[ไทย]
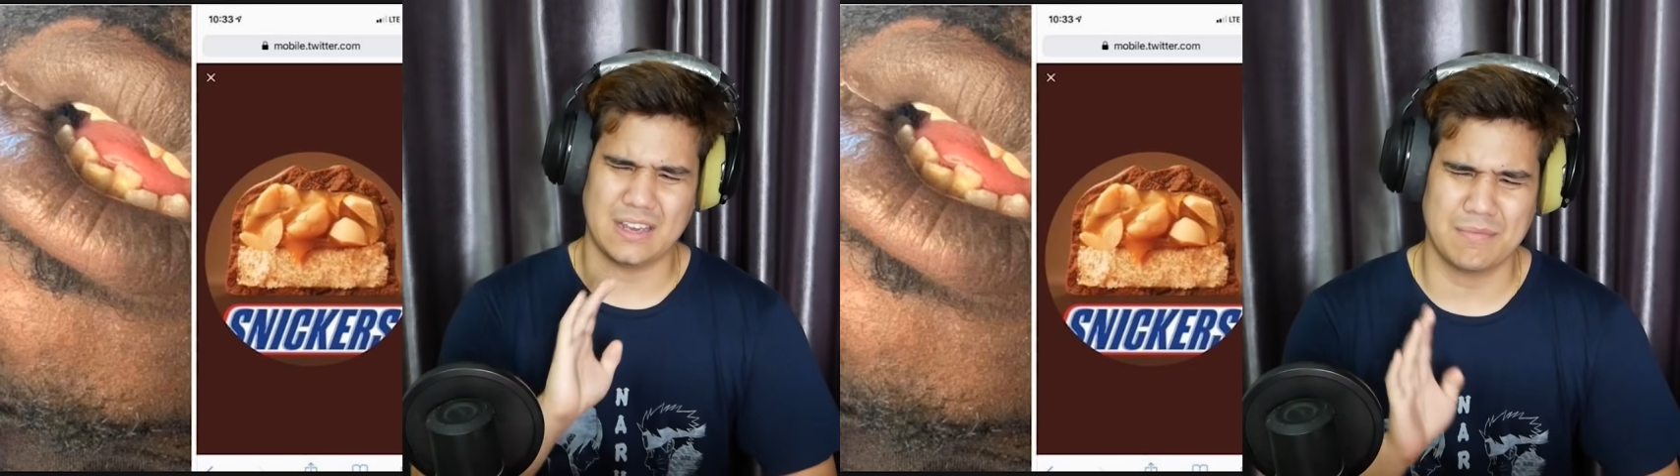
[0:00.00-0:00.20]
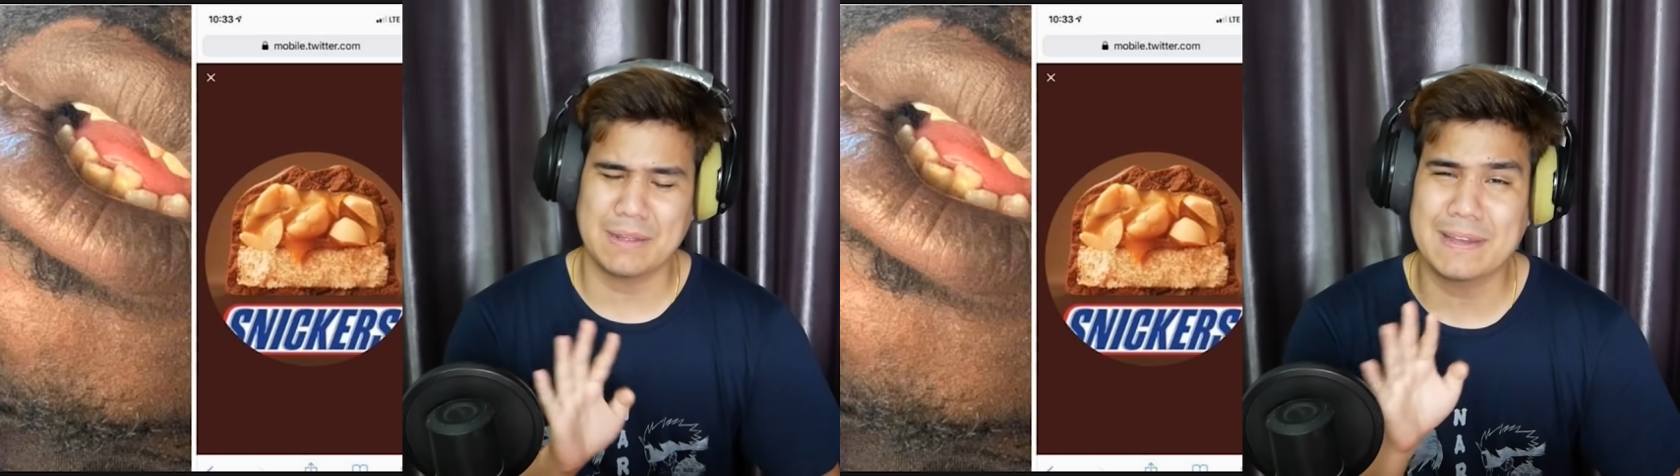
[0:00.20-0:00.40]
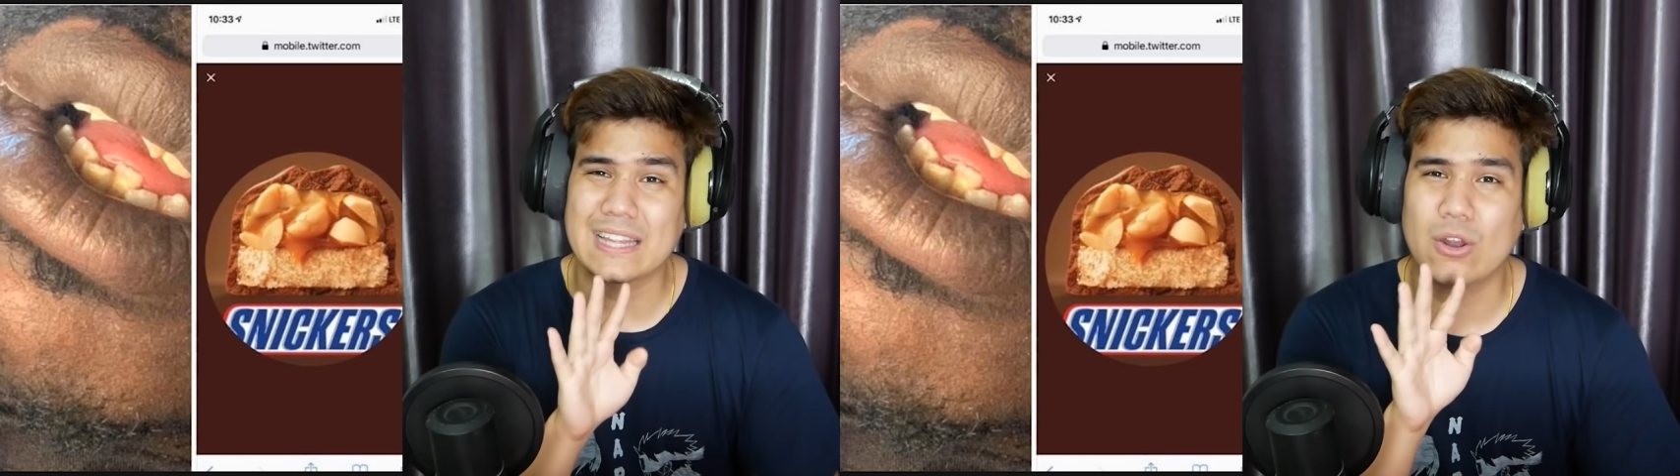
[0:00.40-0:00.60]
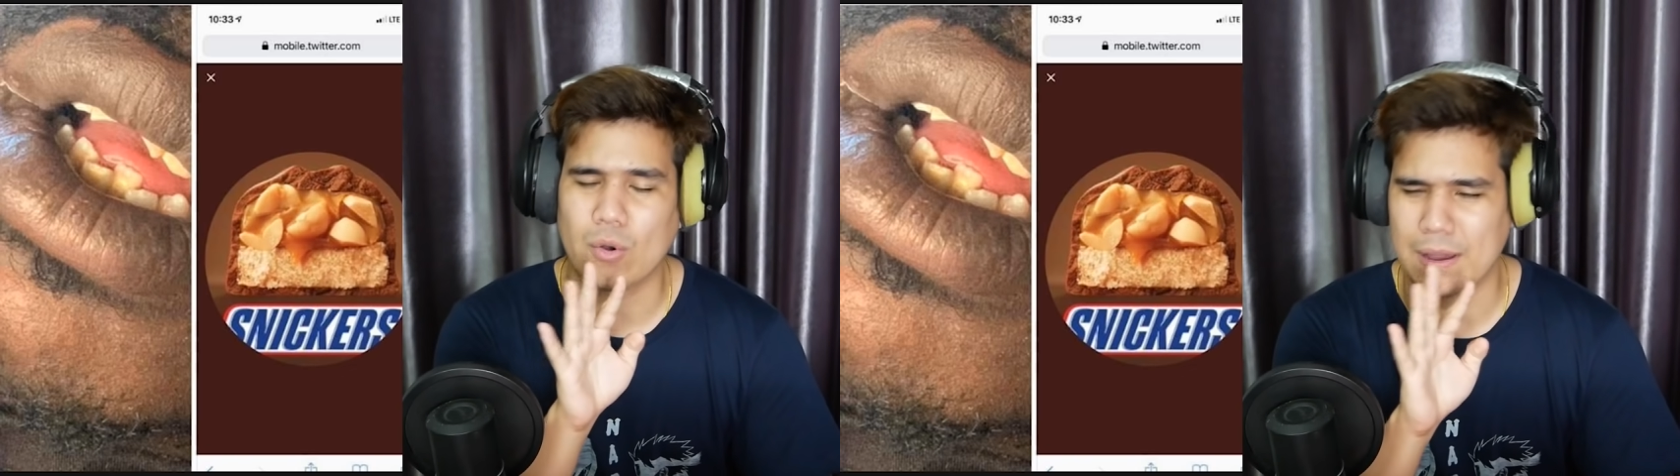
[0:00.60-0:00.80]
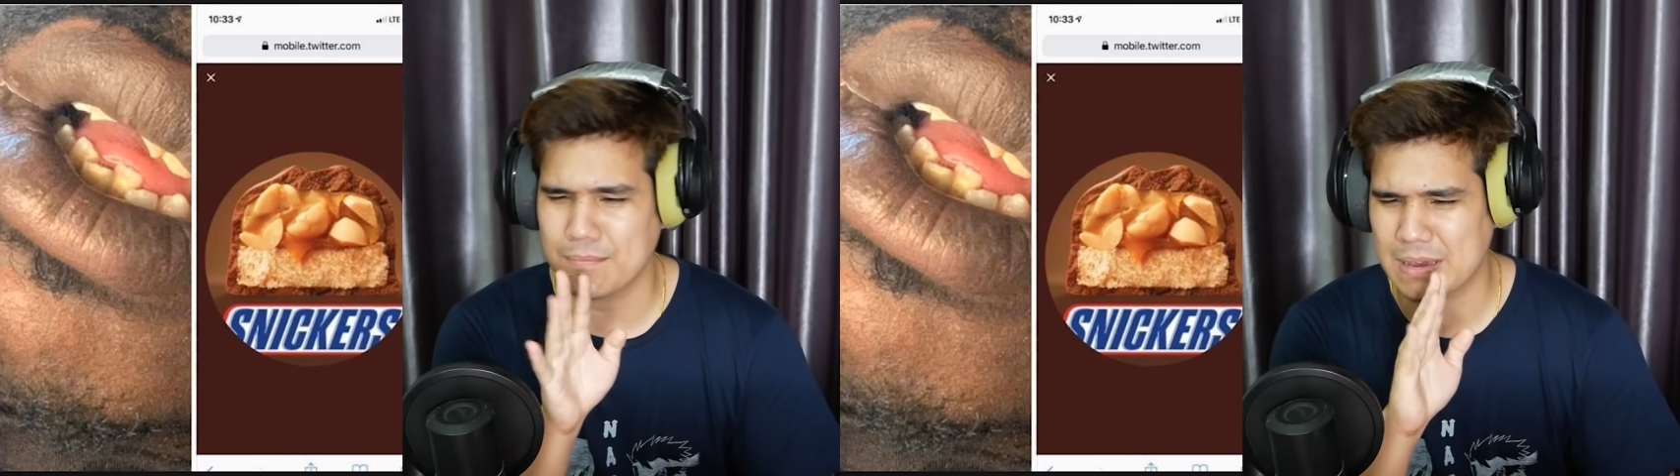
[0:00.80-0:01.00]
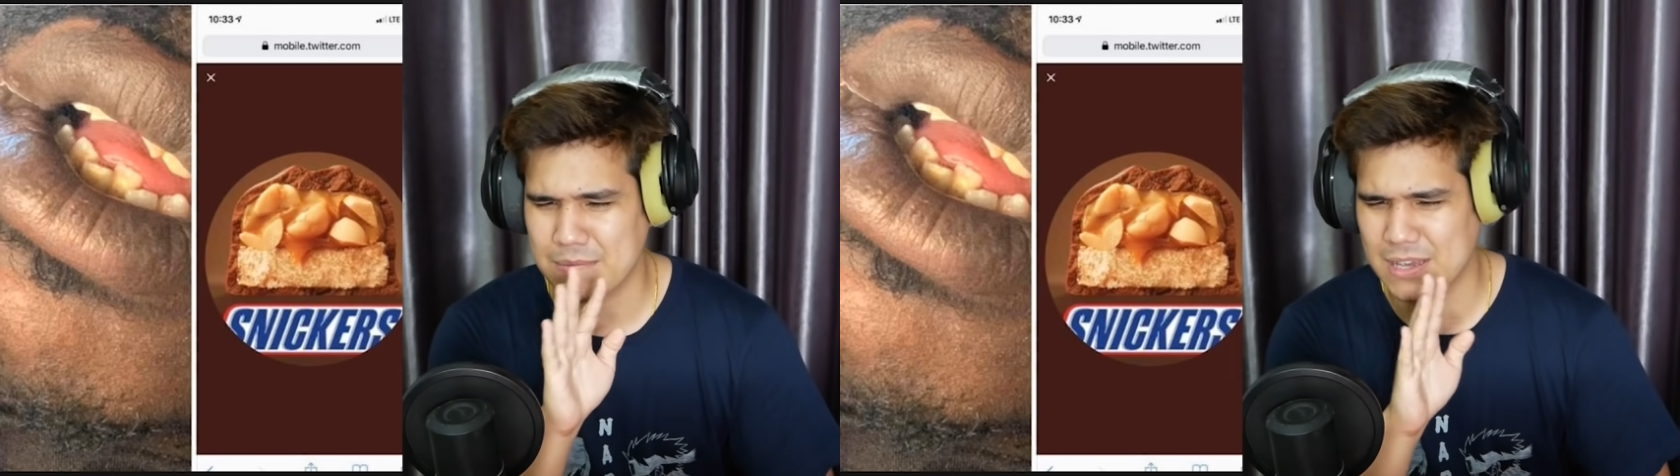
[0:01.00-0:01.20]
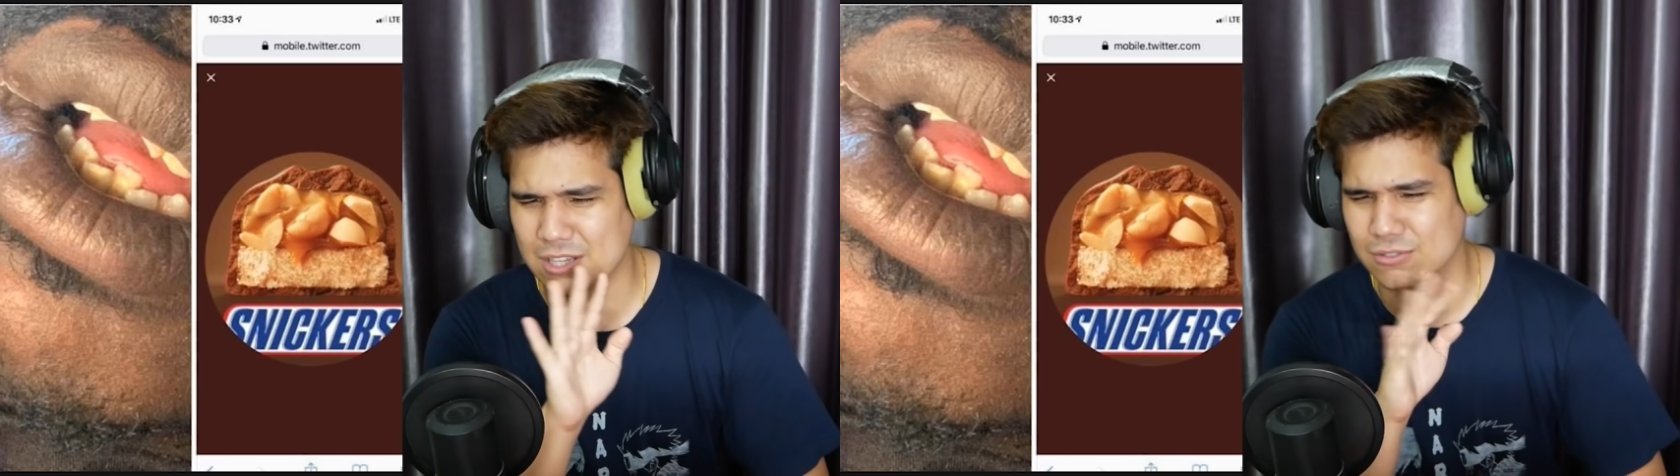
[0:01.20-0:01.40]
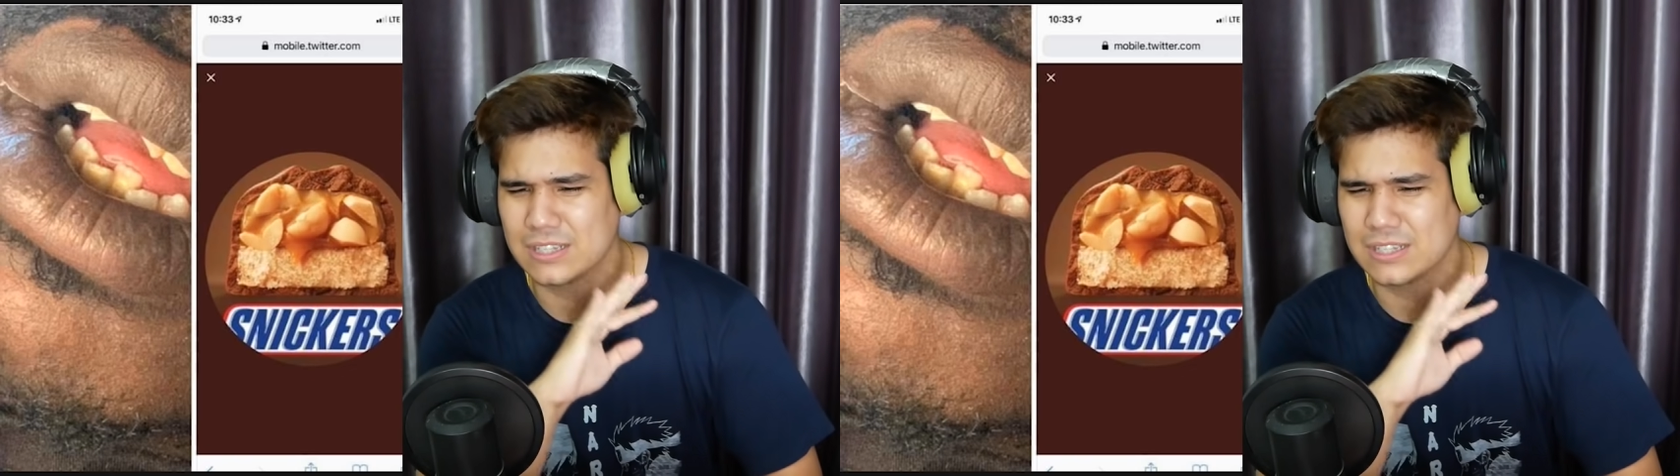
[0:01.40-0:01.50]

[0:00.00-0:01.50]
ไม่ไม่ตลกครับไม่ไม่ส่ง